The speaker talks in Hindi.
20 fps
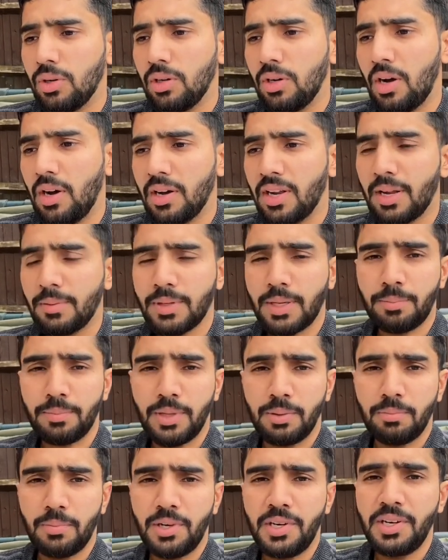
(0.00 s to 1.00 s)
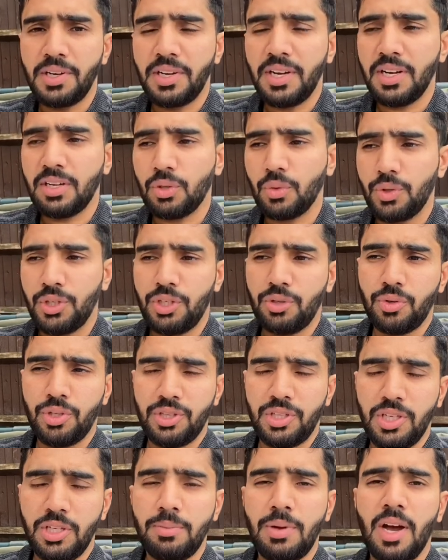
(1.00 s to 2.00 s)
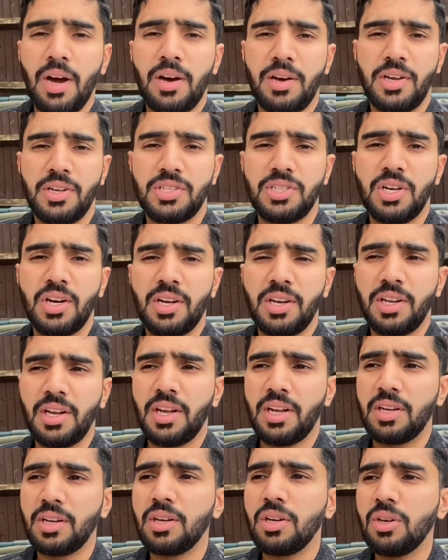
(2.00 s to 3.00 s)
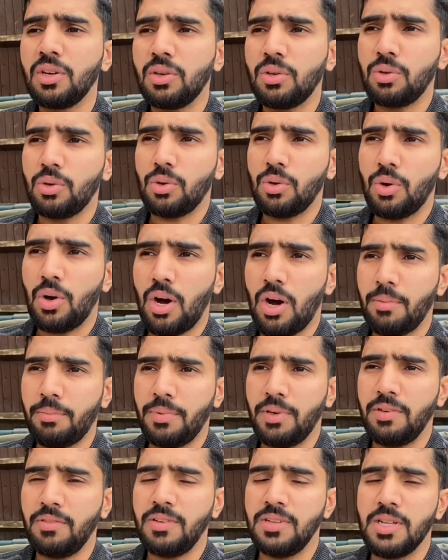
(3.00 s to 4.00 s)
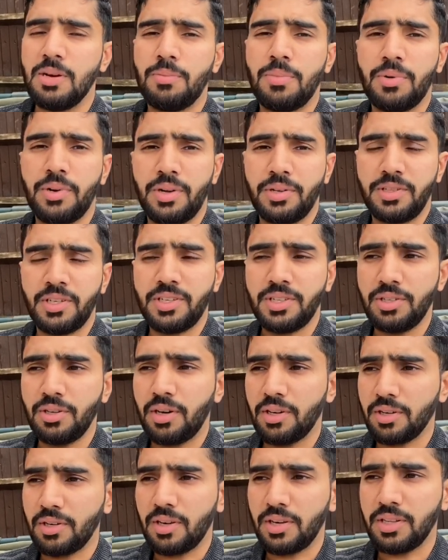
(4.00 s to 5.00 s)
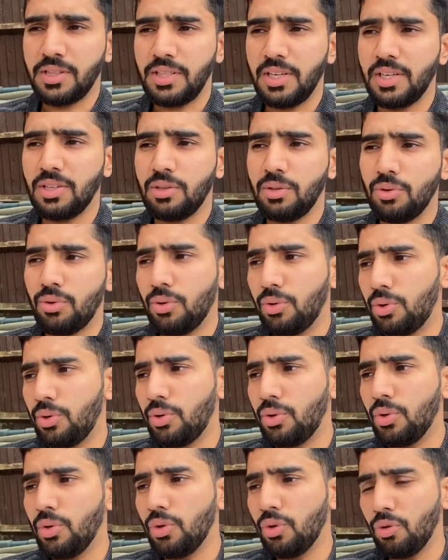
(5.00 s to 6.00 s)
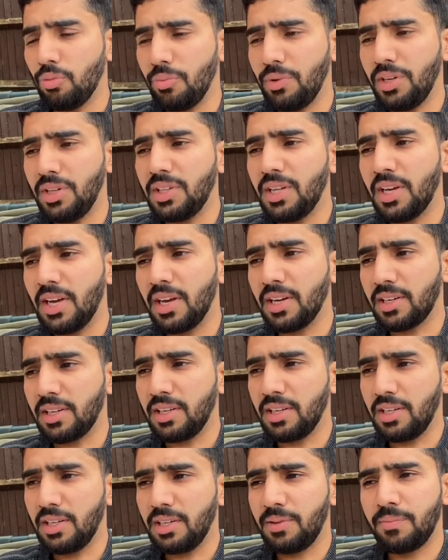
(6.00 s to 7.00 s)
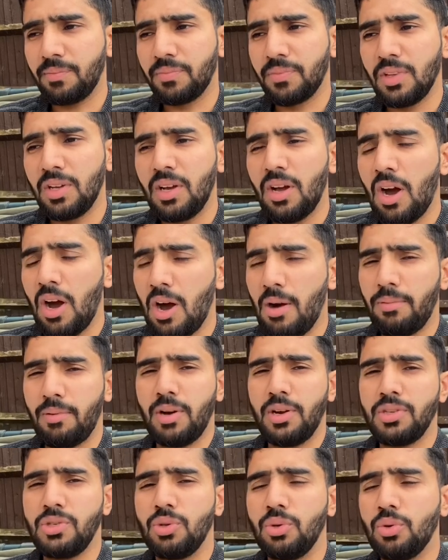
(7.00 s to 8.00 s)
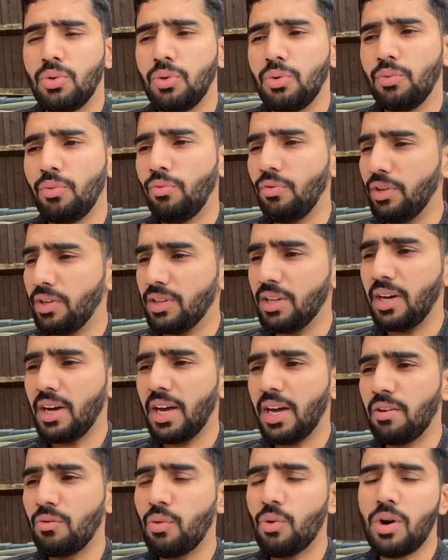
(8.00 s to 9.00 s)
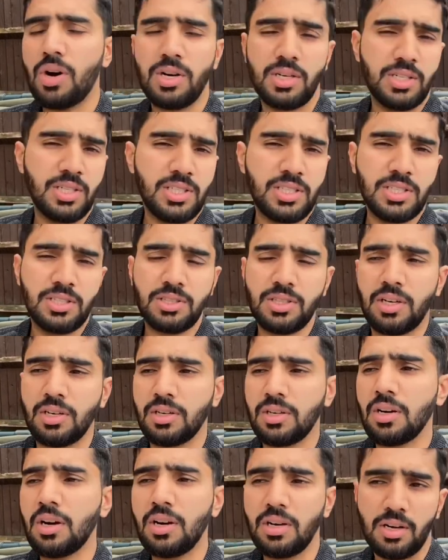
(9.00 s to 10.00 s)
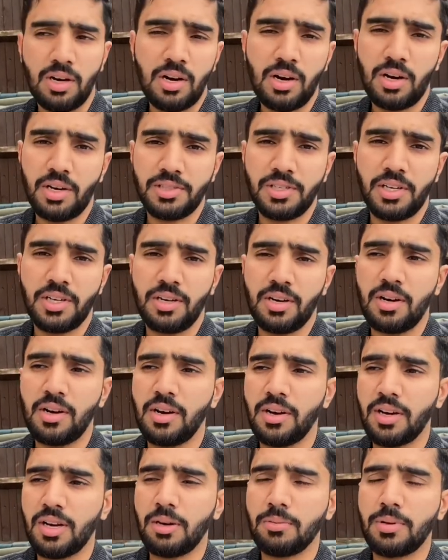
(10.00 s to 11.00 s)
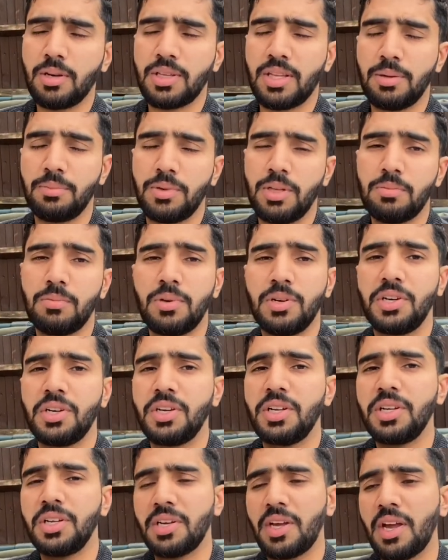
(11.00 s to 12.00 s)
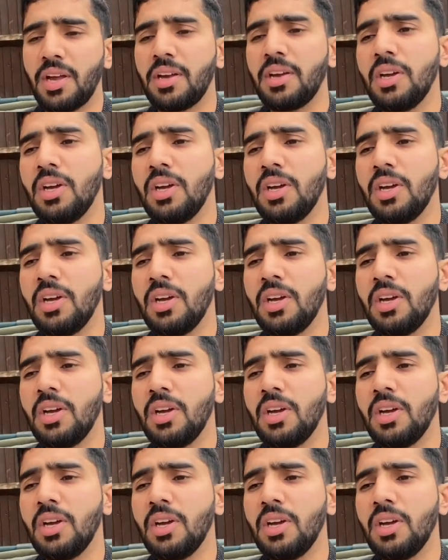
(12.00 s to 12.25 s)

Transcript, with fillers: अगर आप सितंबर इंटेक 2023 में आना चाह रहे हैं और आपने वीज़ा प्रोसेस स्टार्ट कर दिया है तो उम्मीद है कि आपका जो वीज़ा है वो अगस्त तक आ जाएगा अगर आपका सितंबर इनटेक है